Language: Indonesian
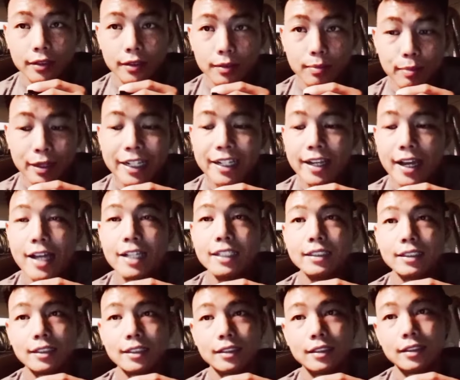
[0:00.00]

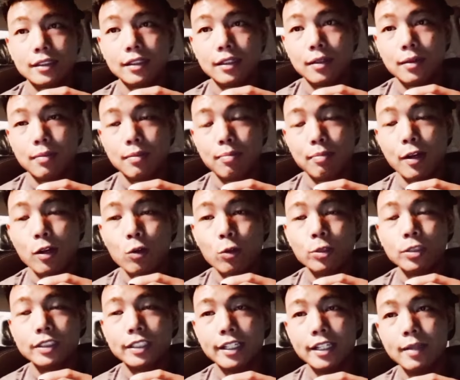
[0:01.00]
bekas
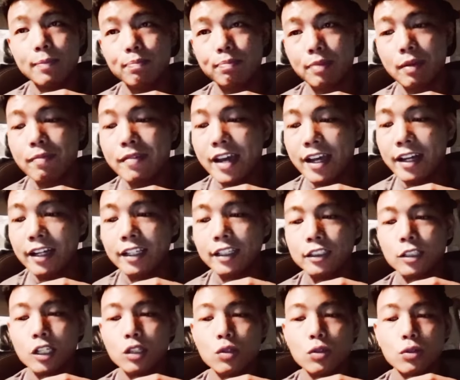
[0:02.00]
pengurusi PBR
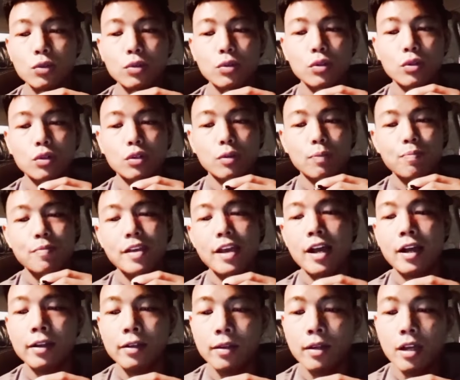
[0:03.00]
Setu Kurup
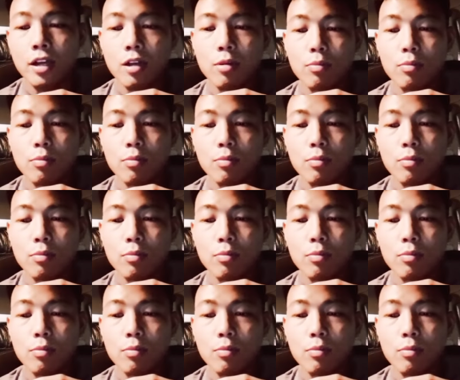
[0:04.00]
yang